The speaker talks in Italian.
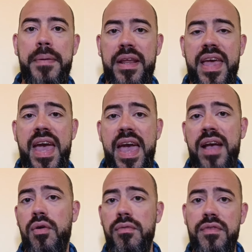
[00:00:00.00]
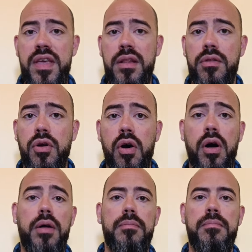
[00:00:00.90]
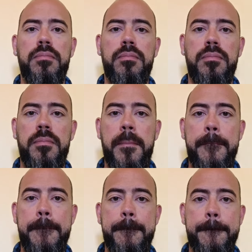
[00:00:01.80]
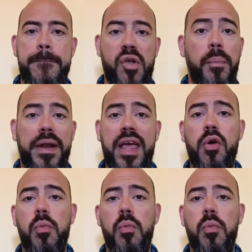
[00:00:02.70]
perché è convinto mh, mm, o perché